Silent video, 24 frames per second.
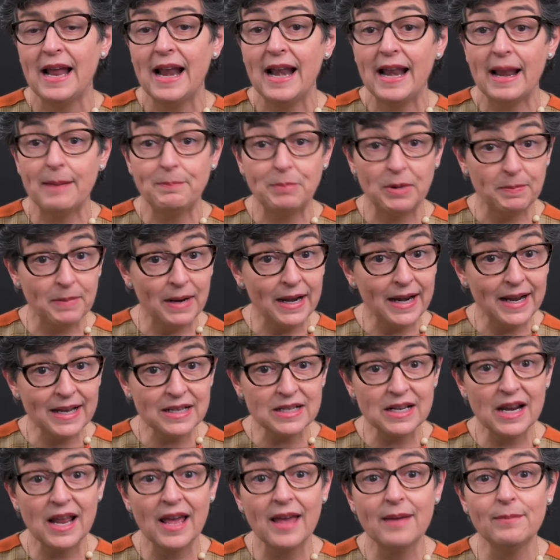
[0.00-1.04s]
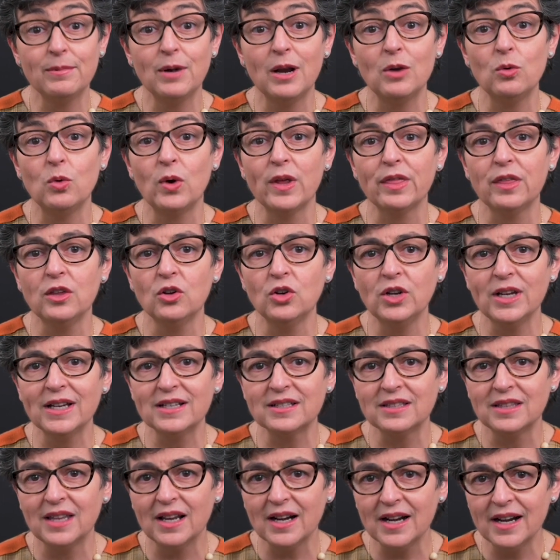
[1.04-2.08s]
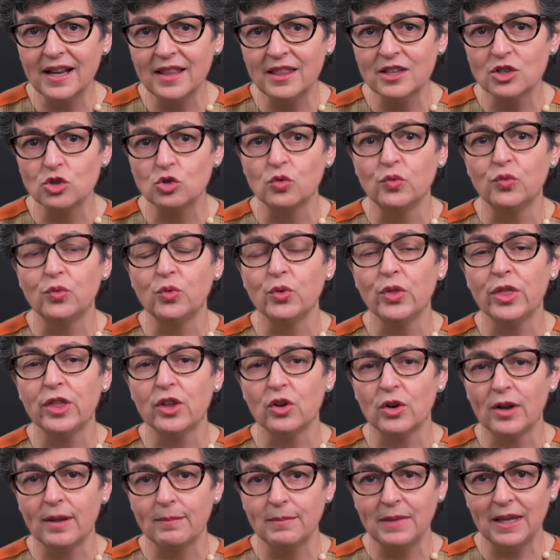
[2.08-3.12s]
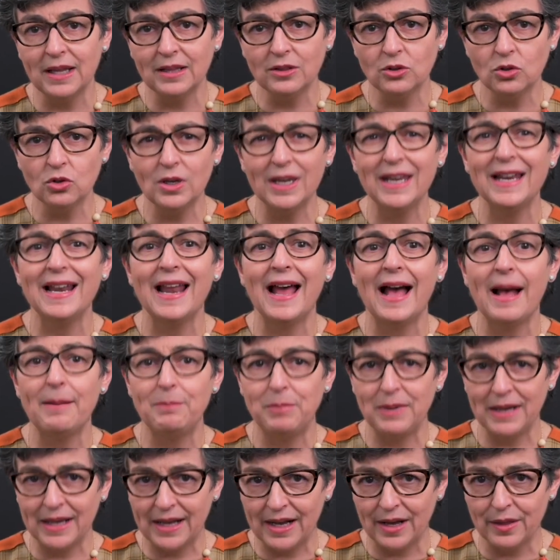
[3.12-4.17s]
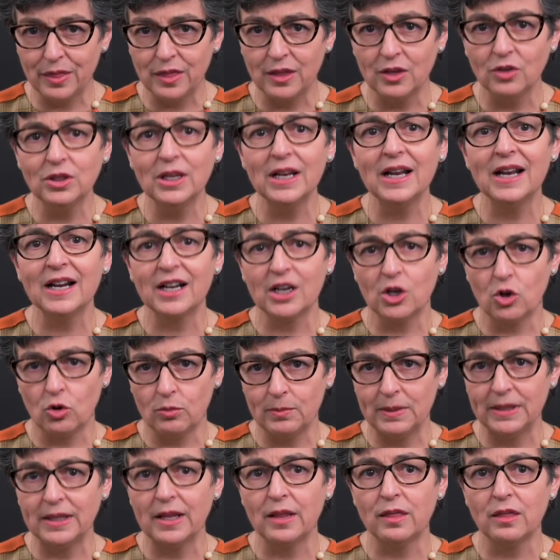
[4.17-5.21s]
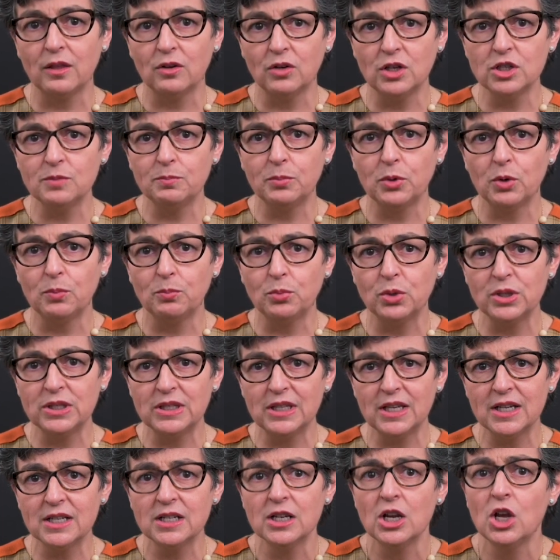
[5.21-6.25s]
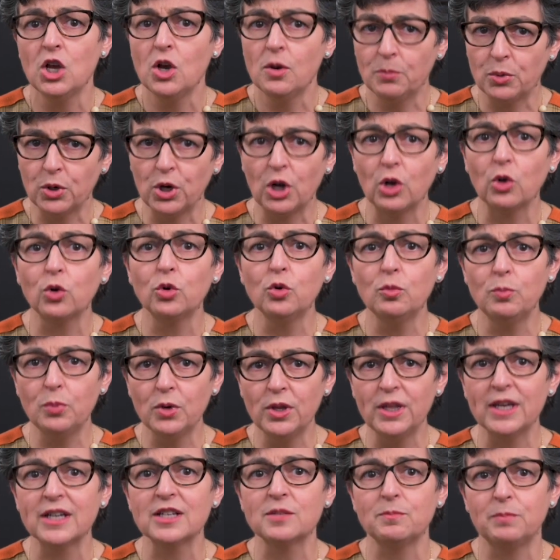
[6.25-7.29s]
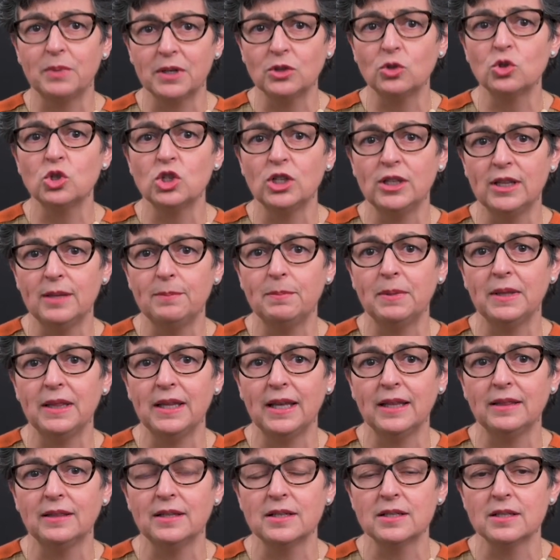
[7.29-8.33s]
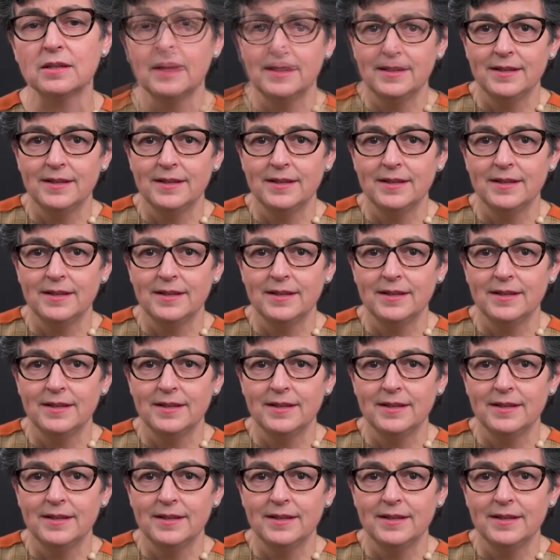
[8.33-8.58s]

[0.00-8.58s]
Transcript: La primera es la evaluación externa de su funcionamiento y la aplicación de las recomendaciones propuestas por el grupo de expertos independientes.